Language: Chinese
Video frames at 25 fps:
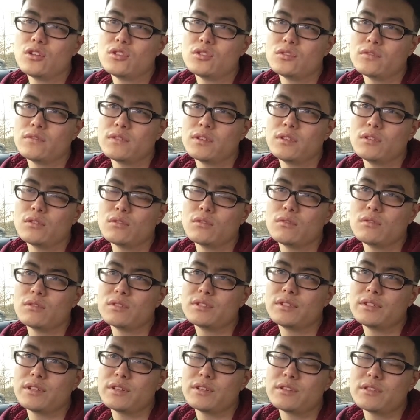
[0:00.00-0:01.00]
作为有
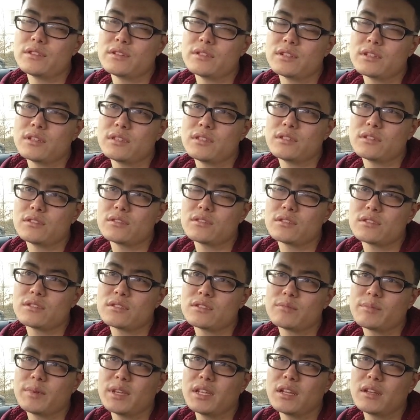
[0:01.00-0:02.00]
国际人士申请政
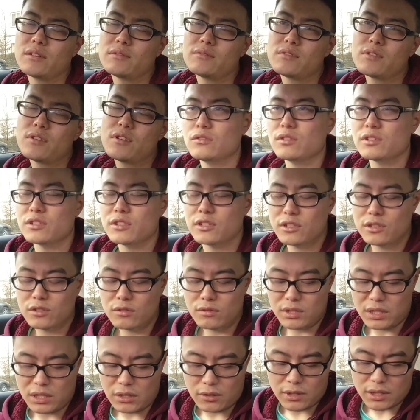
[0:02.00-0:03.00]
治避难。如果是这
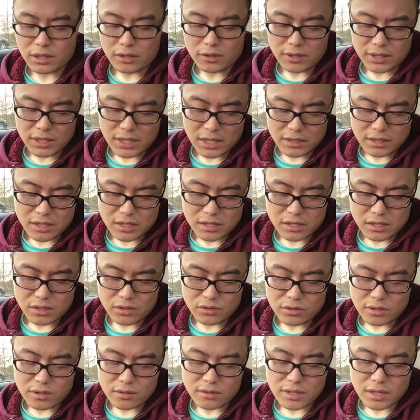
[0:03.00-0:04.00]
种情况的话，大家是
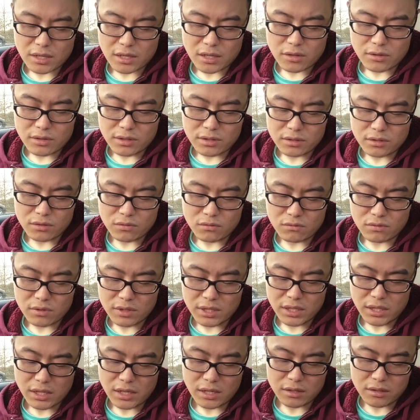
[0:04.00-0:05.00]
需要参考
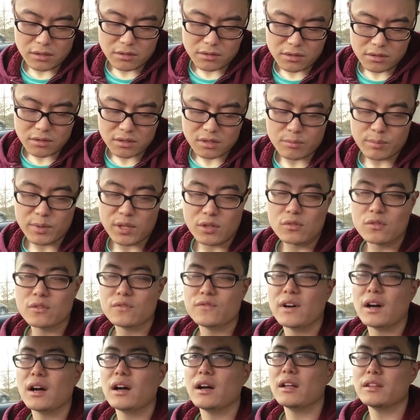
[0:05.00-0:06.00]
1951年的政治庇护
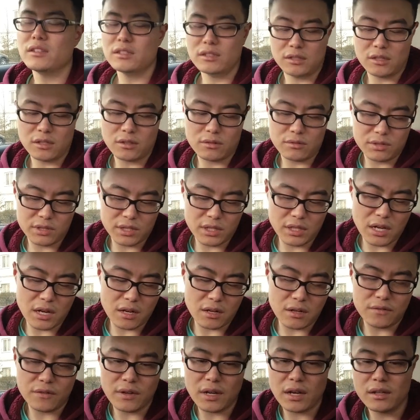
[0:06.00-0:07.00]
法案。然后这两
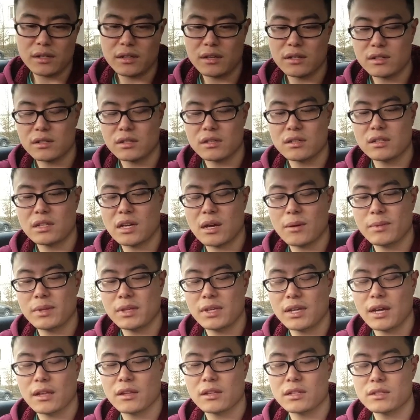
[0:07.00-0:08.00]
个法案也是亚美
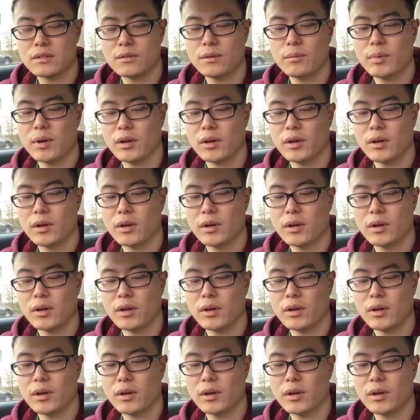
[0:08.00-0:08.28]
尼亚的这位